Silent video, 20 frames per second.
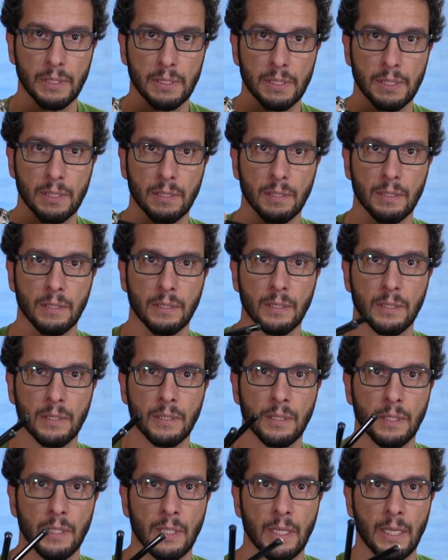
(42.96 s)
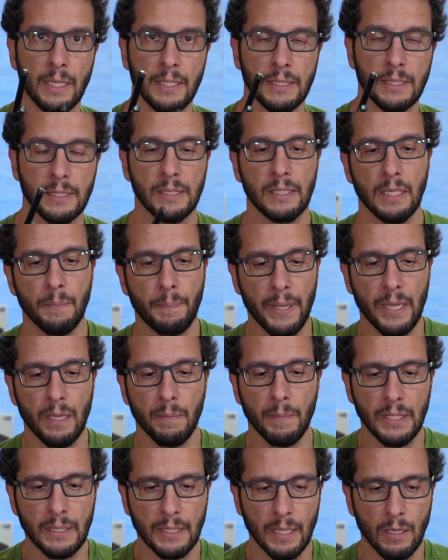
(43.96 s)
mesa. Esse tripé é
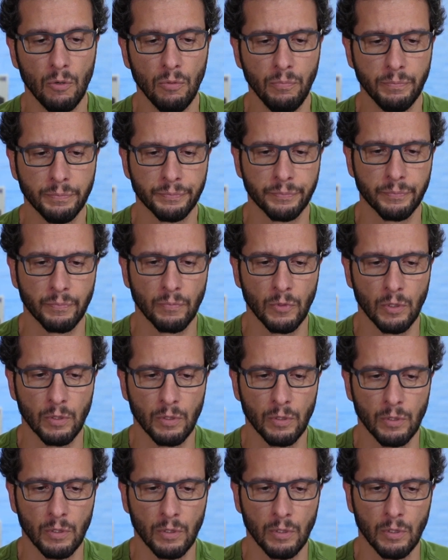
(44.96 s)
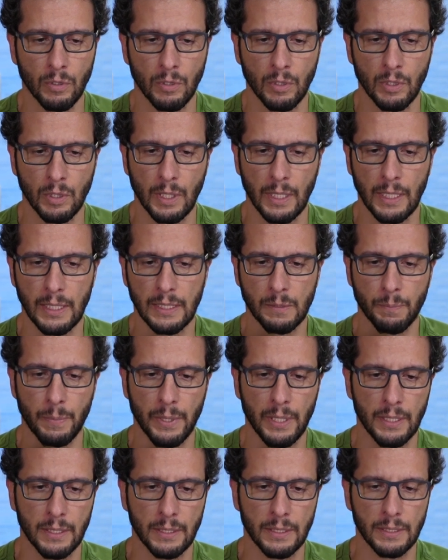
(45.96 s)
em metal, as
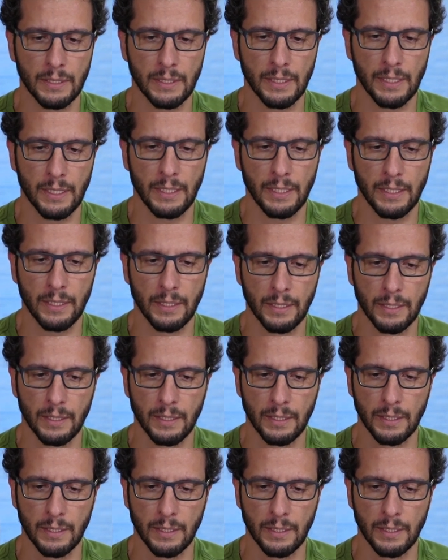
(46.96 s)
pernas dele,